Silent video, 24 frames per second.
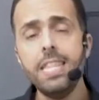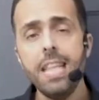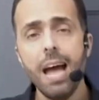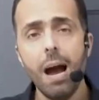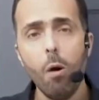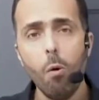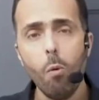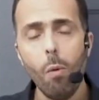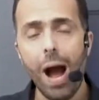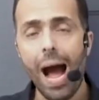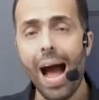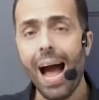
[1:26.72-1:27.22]

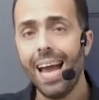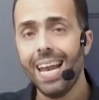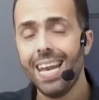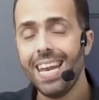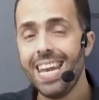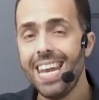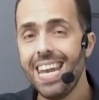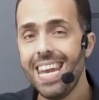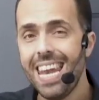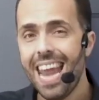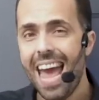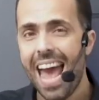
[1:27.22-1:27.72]
não há
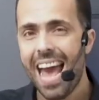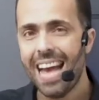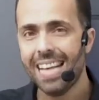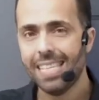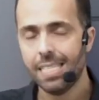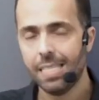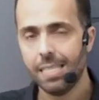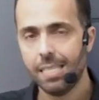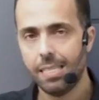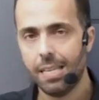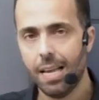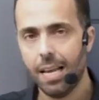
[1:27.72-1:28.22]

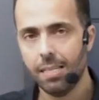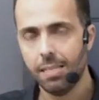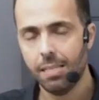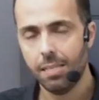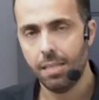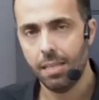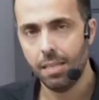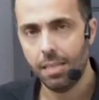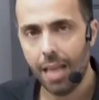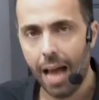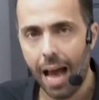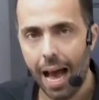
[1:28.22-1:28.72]

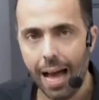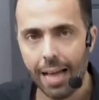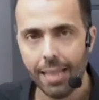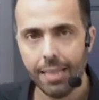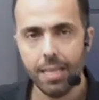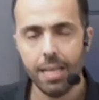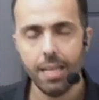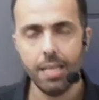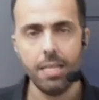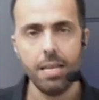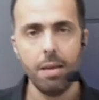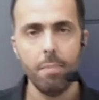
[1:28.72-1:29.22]

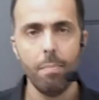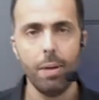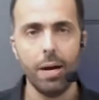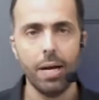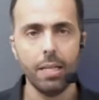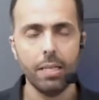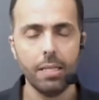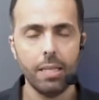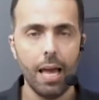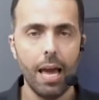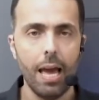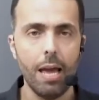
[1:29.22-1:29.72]
necessidade de
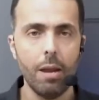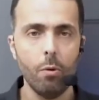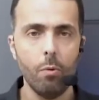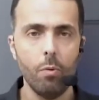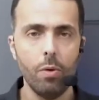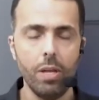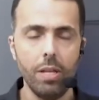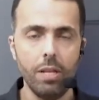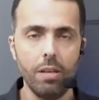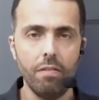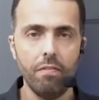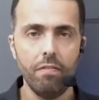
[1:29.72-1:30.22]
manter
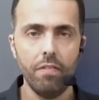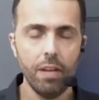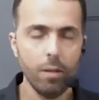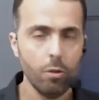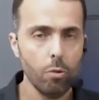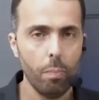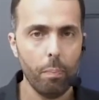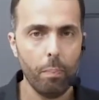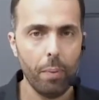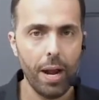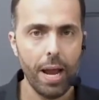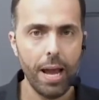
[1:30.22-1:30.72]
o
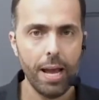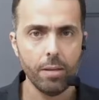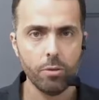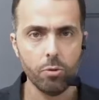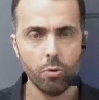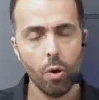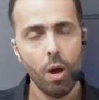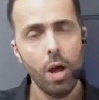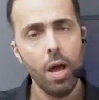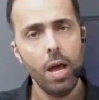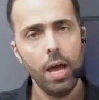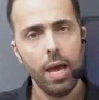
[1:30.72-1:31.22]
indivíduo
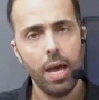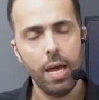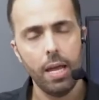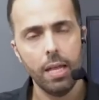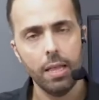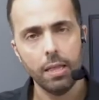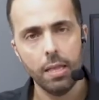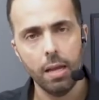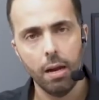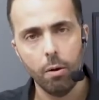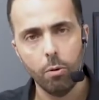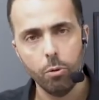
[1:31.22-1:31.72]
preso.
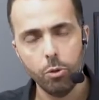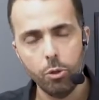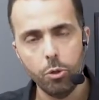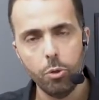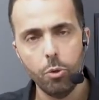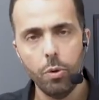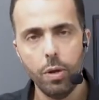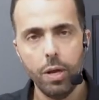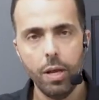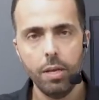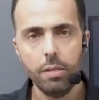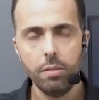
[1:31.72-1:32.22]
Então o
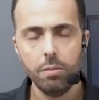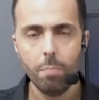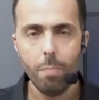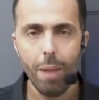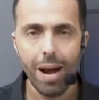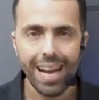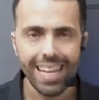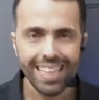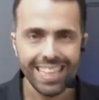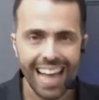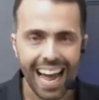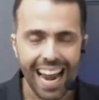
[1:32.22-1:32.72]
juiz
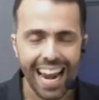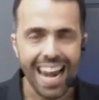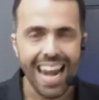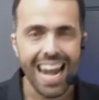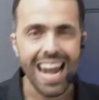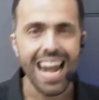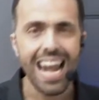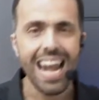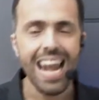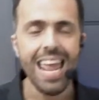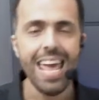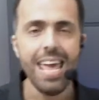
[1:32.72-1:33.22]
manda
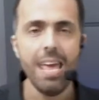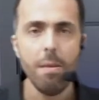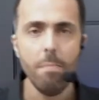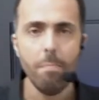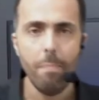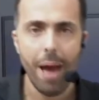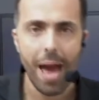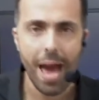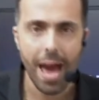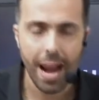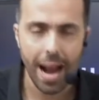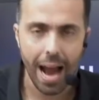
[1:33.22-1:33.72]

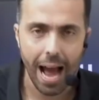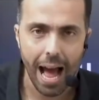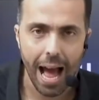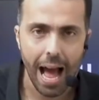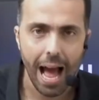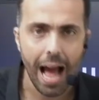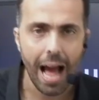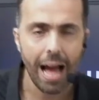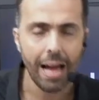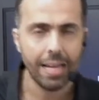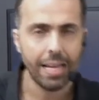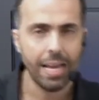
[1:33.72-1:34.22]

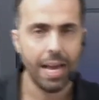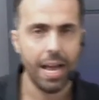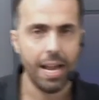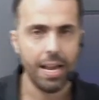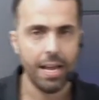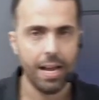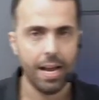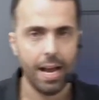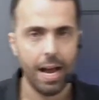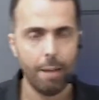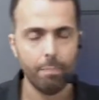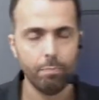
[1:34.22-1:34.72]
liberar
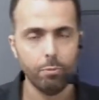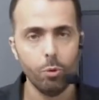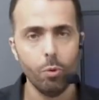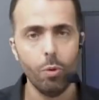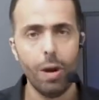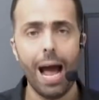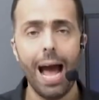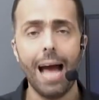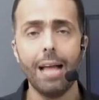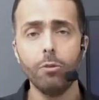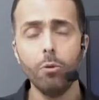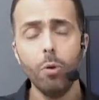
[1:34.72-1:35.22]
aquele
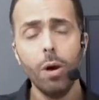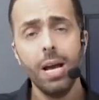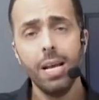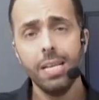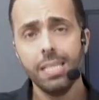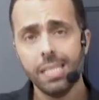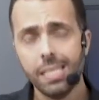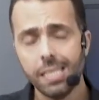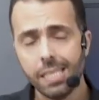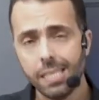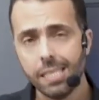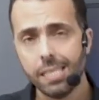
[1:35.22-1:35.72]
capturado
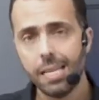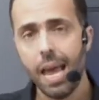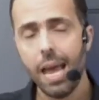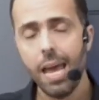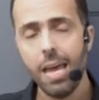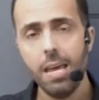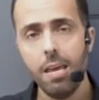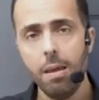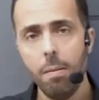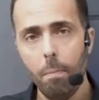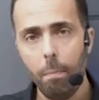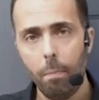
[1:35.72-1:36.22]

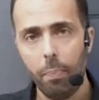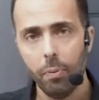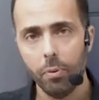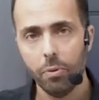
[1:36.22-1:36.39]
sem